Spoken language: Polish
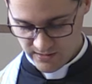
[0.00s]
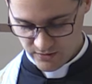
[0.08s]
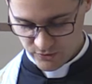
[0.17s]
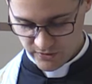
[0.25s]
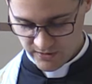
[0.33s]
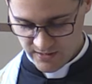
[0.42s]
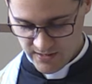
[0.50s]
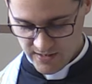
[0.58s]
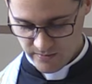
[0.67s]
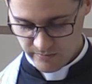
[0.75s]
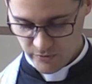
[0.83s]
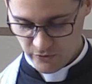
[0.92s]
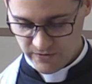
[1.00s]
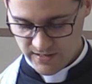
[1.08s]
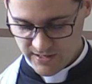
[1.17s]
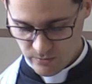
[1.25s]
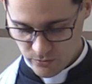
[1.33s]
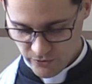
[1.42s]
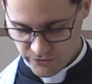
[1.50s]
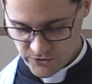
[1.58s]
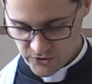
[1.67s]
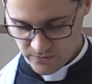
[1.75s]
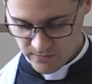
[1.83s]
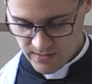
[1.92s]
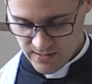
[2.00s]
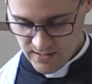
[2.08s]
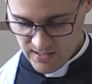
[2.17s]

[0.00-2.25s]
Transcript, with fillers: który był wielkim mówcą,